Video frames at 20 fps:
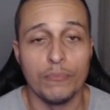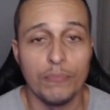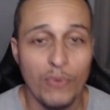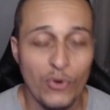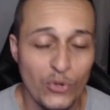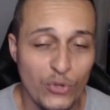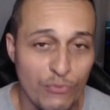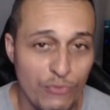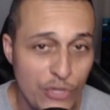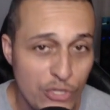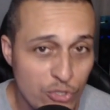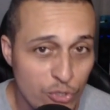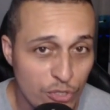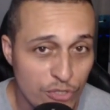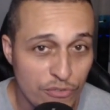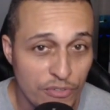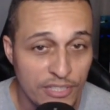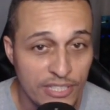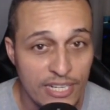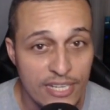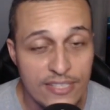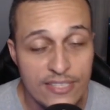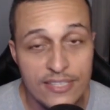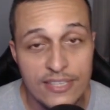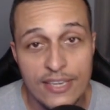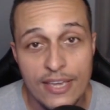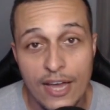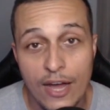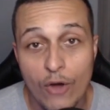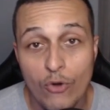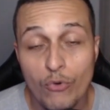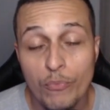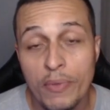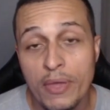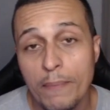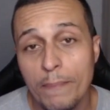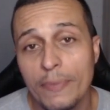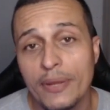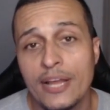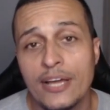Bom, no vídeo de hoje eu vou trazer algo
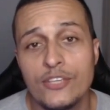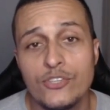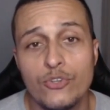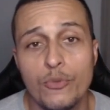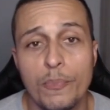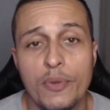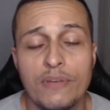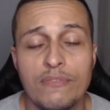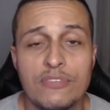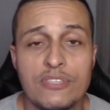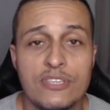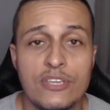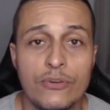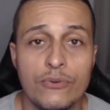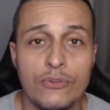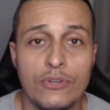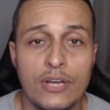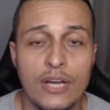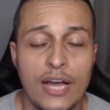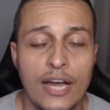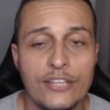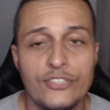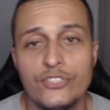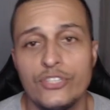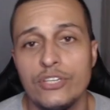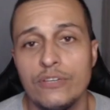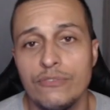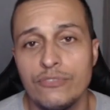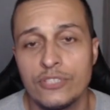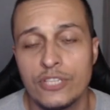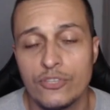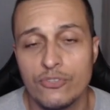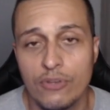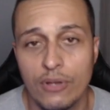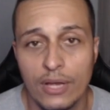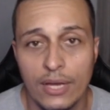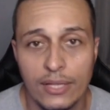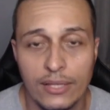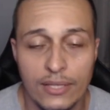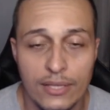bem prático para você colocar ativos na sua
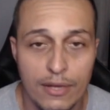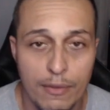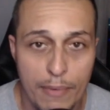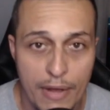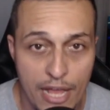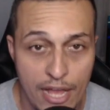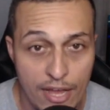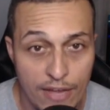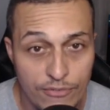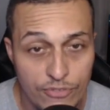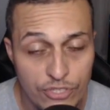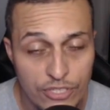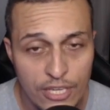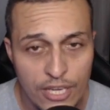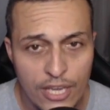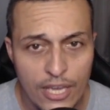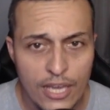carteira Bravos,